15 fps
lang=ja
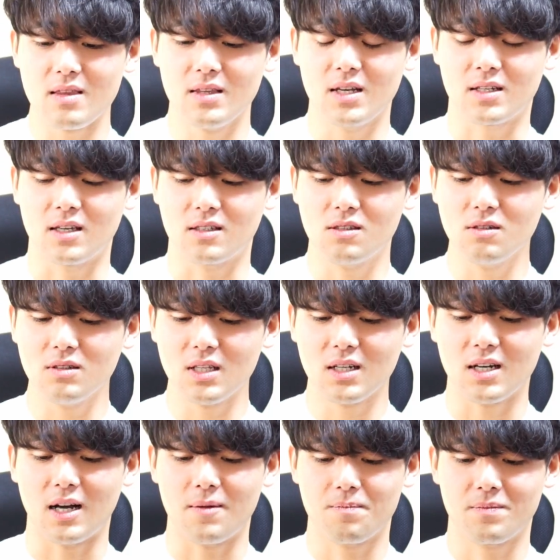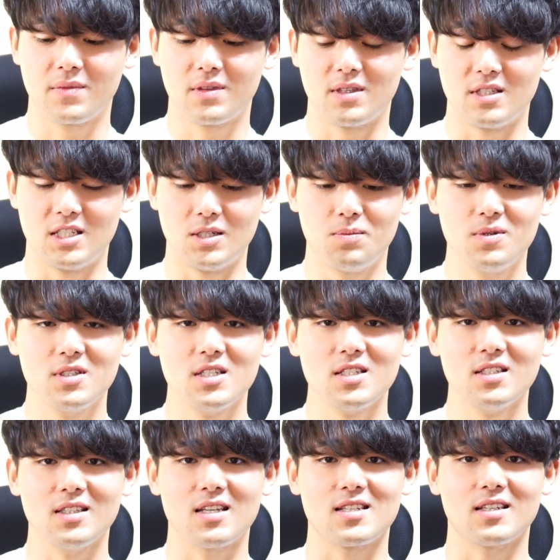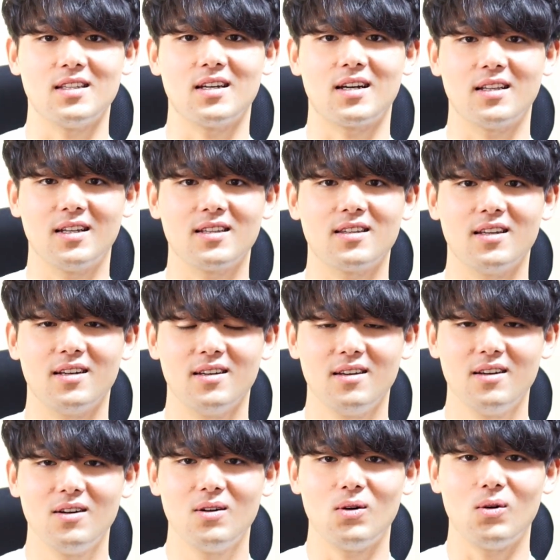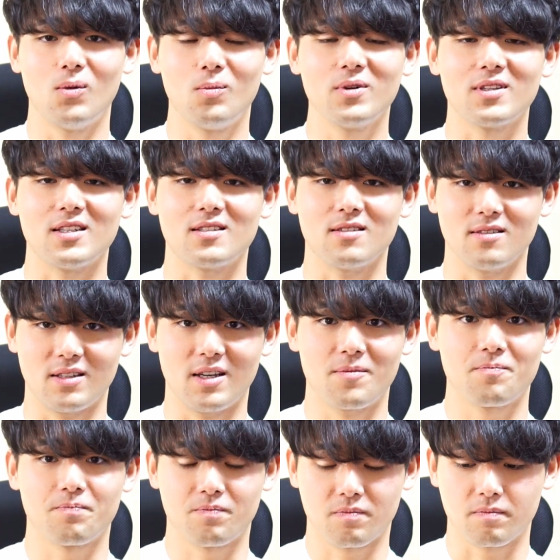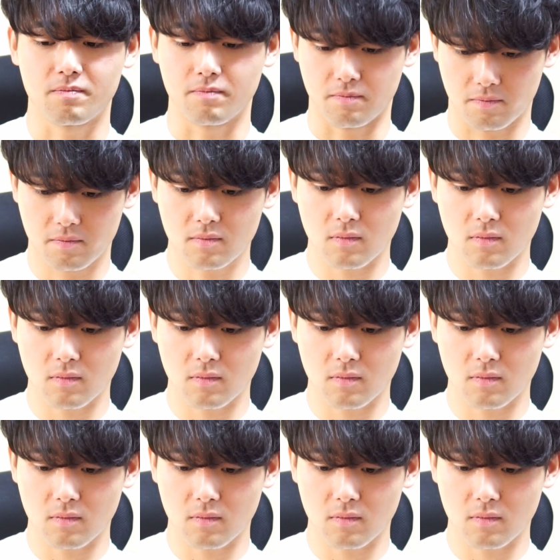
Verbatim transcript: だから結局なんか自分自身なんじゃないかなって思うんですよねうん